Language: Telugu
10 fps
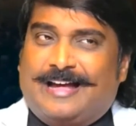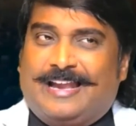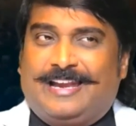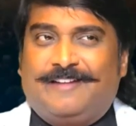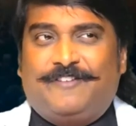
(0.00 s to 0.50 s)

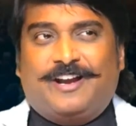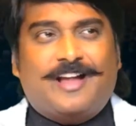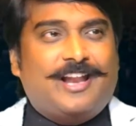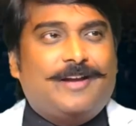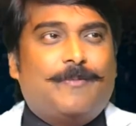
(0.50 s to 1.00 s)
అన్నీ
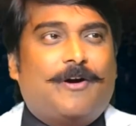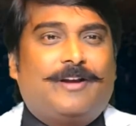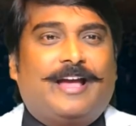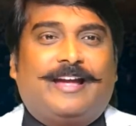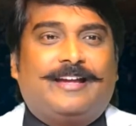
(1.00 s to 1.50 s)
వినడానికి
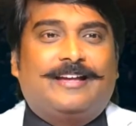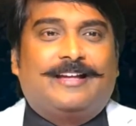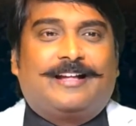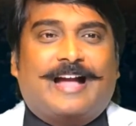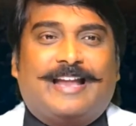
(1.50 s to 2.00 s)
బాగున్నాయి
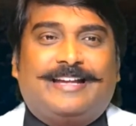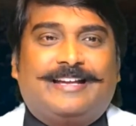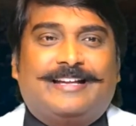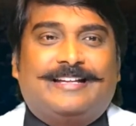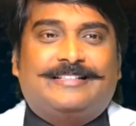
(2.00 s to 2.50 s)
కానీ
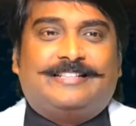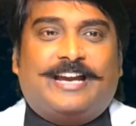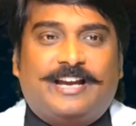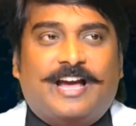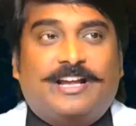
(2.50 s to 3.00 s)

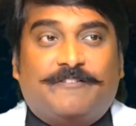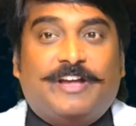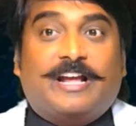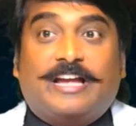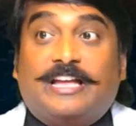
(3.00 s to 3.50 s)
చేయడానికి
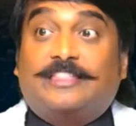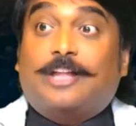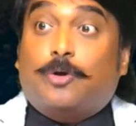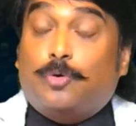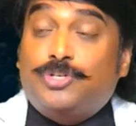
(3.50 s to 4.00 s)
వెనక
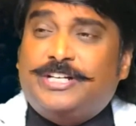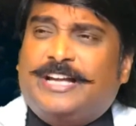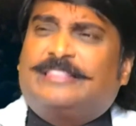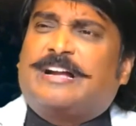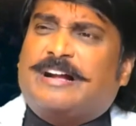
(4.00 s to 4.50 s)
ఎంత కృషి
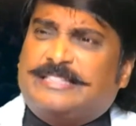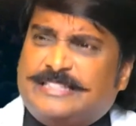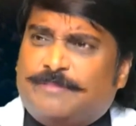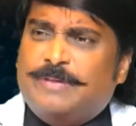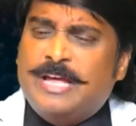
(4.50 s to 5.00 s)
ఎంత
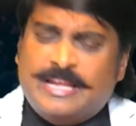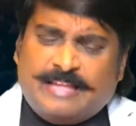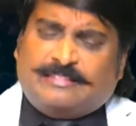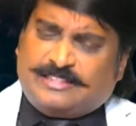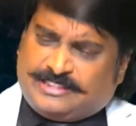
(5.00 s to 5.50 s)
కష్టం
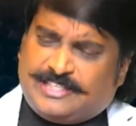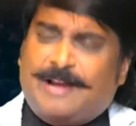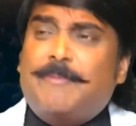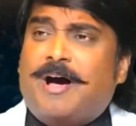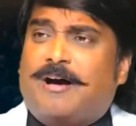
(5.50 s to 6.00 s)
ఎంత
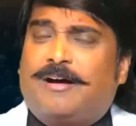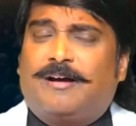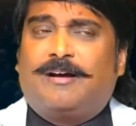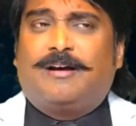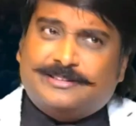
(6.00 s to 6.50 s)
శ్రమ
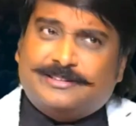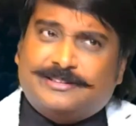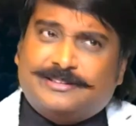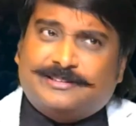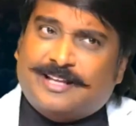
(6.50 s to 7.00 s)

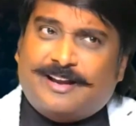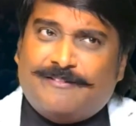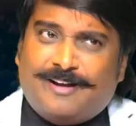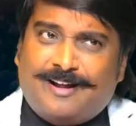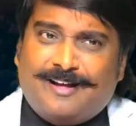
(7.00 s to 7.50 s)
ఆలోచిస్తారా
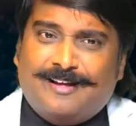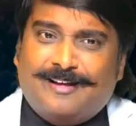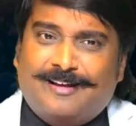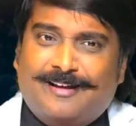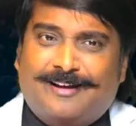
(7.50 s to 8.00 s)
ఎవరైనా
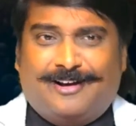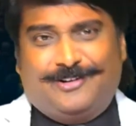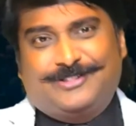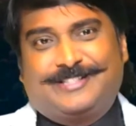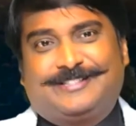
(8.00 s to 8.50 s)

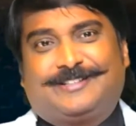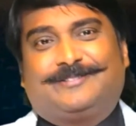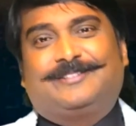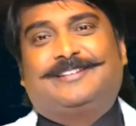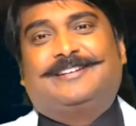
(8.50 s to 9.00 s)
ఆలోచించరు